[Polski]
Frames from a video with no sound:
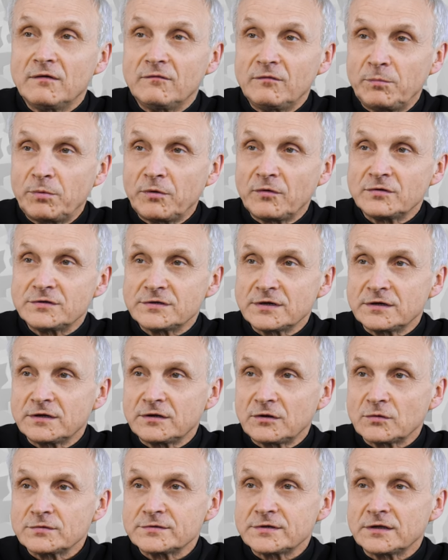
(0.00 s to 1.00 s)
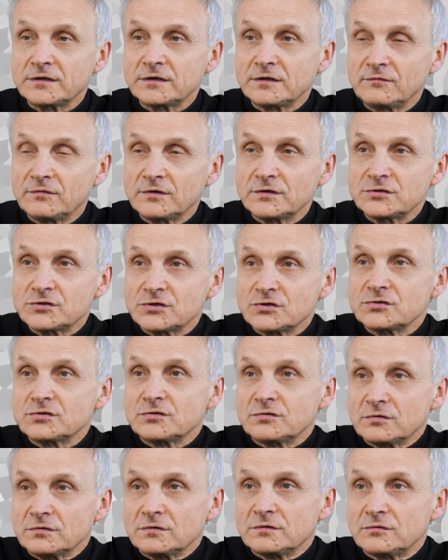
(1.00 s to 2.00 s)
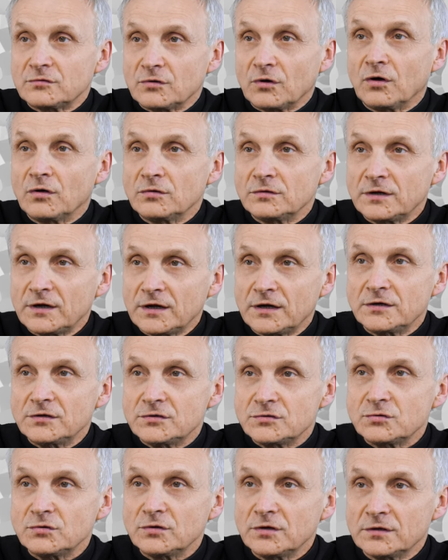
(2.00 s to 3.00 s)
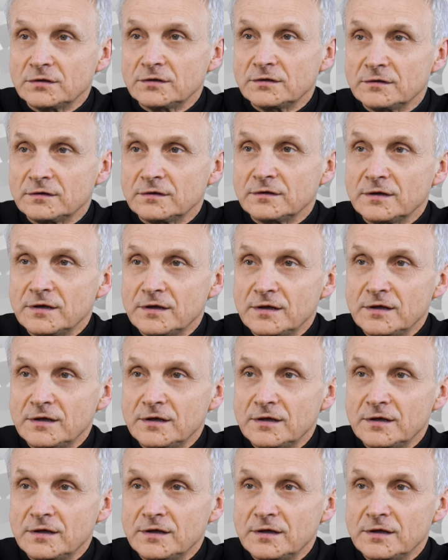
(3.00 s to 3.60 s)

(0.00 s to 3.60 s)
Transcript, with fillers: wypowiedziane na ostatniej wieczerzy, to, to On realizuje, ten,